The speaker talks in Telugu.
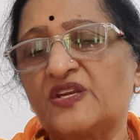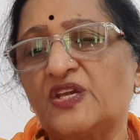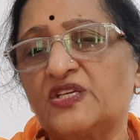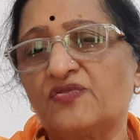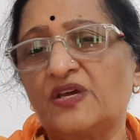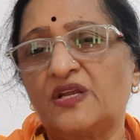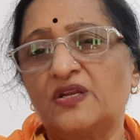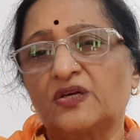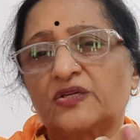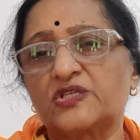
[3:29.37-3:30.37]
నీచమైన
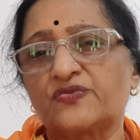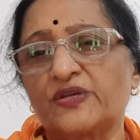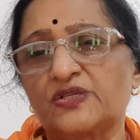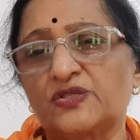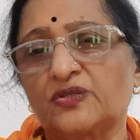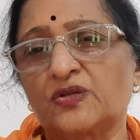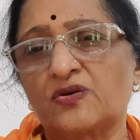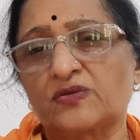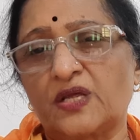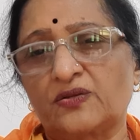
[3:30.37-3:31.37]
నికృష్టమైన స్థితిలో
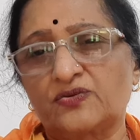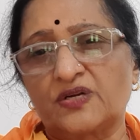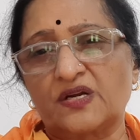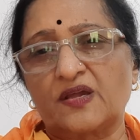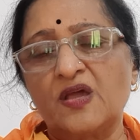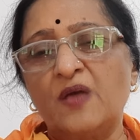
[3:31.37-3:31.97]
ఉన్నారో చూడండి